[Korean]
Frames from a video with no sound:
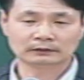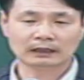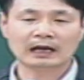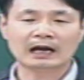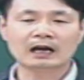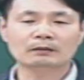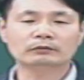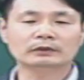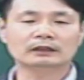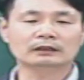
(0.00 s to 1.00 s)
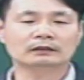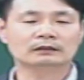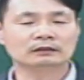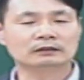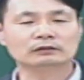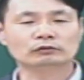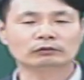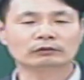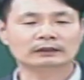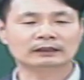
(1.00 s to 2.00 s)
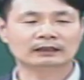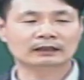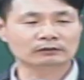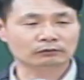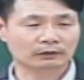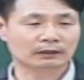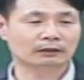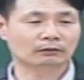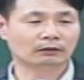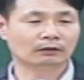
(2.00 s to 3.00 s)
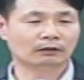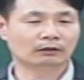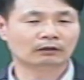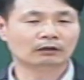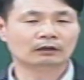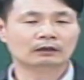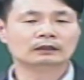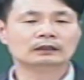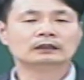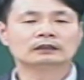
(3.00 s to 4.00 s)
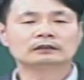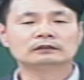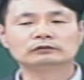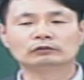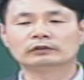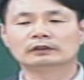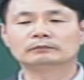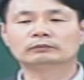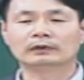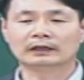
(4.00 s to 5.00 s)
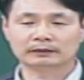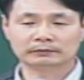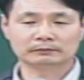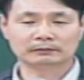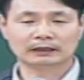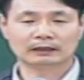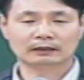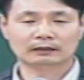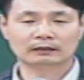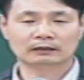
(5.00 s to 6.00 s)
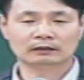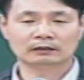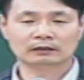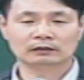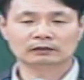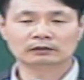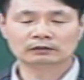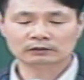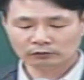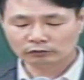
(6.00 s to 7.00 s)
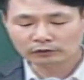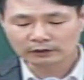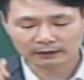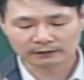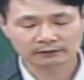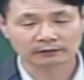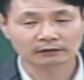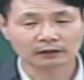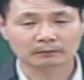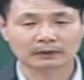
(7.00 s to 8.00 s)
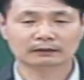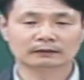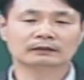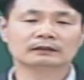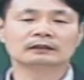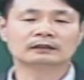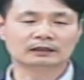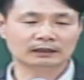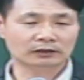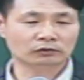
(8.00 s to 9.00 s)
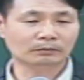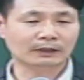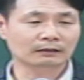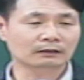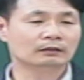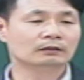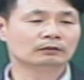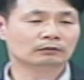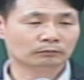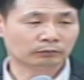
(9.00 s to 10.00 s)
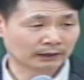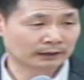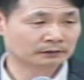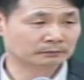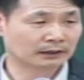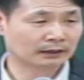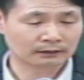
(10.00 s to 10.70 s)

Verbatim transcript: 아무리 그 종교가 대단한 종교라 해도 그 종교에는 부활이 없습니다. 유일하게 성경에만 그리스도만 부활하십니다.